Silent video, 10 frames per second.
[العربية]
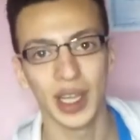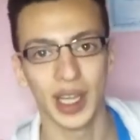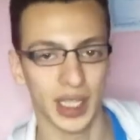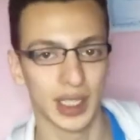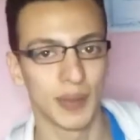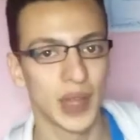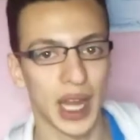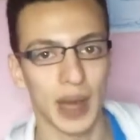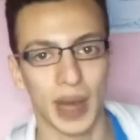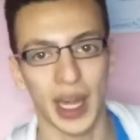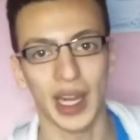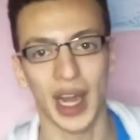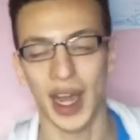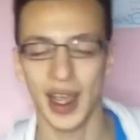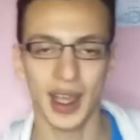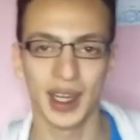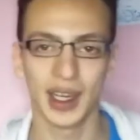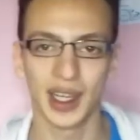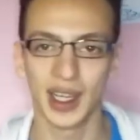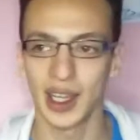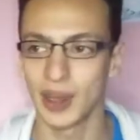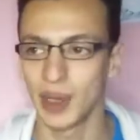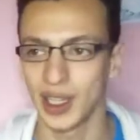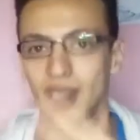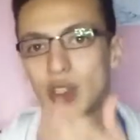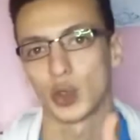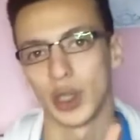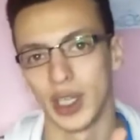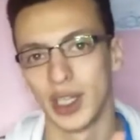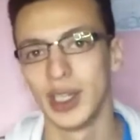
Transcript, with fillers: احنا بنلعب على الحاجه اللي هي بعيده شويه